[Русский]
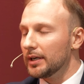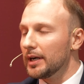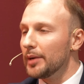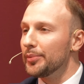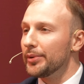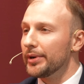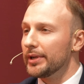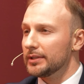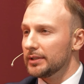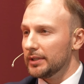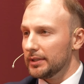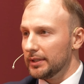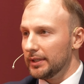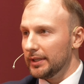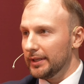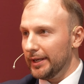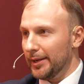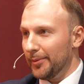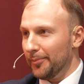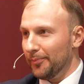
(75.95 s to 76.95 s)
кооперация с
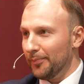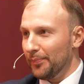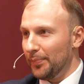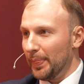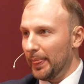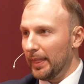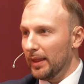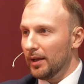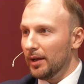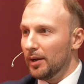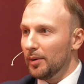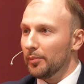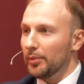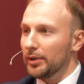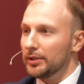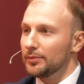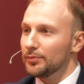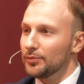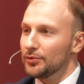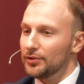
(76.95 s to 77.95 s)
Китаем.
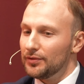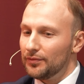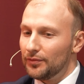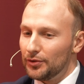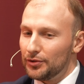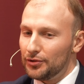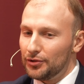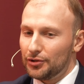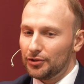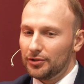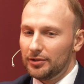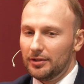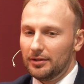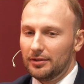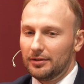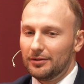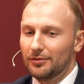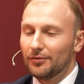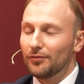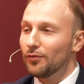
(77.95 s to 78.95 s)
Поэтому
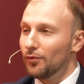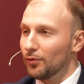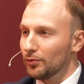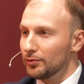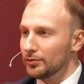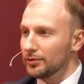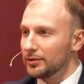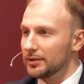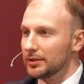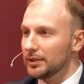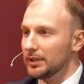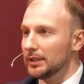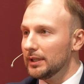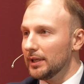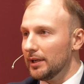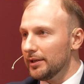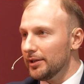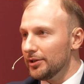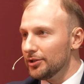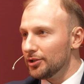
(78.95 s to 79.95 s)
сегодняшний фокус и
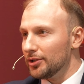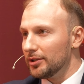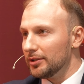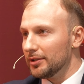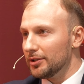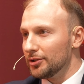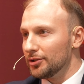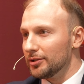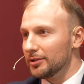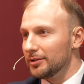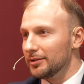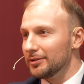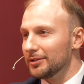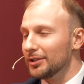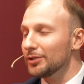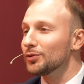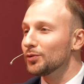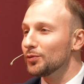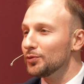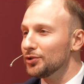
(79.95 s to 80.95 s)
дальнейшее наше
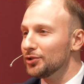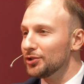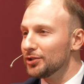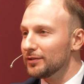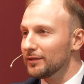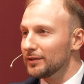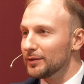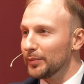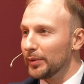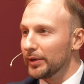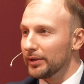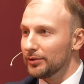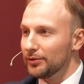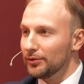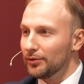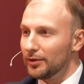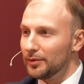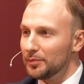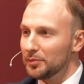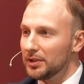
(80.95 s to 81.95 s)
сотрудничество с
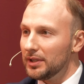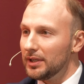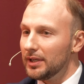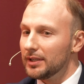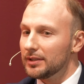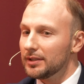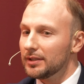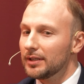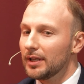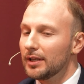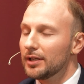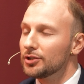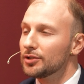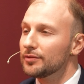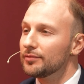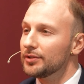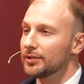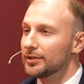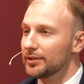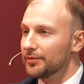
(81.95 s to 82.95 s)
партнерами угу. это
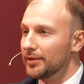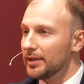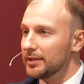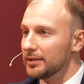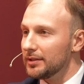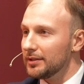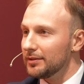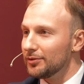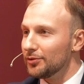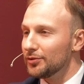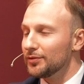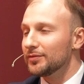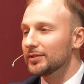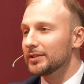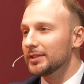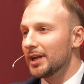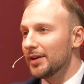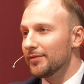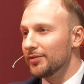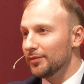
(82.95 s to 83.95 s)
налаживание связей, то есть
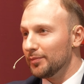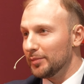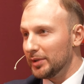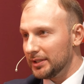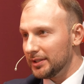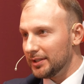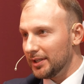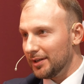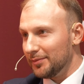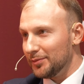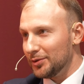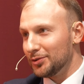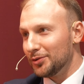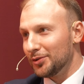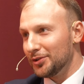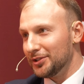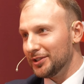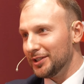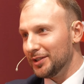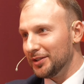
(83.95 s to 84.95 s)
выстраивание моста угу. между
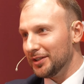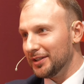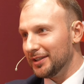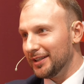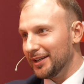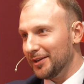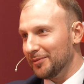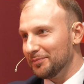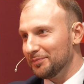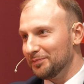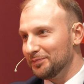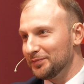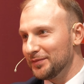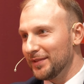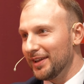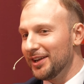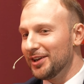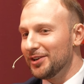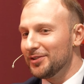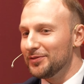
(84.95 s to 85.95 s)
Россией и Китаем
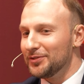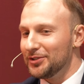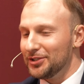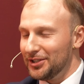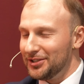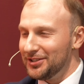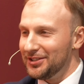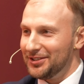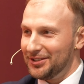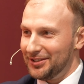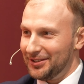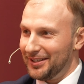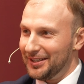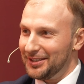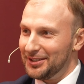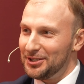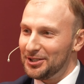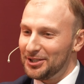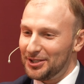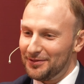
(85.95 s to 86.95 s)
в части
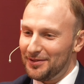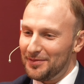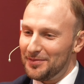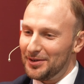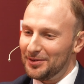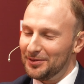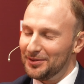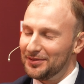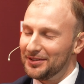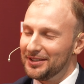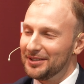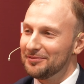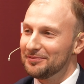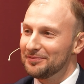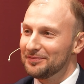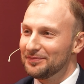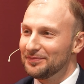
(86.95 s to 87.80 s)
технологического оборудования.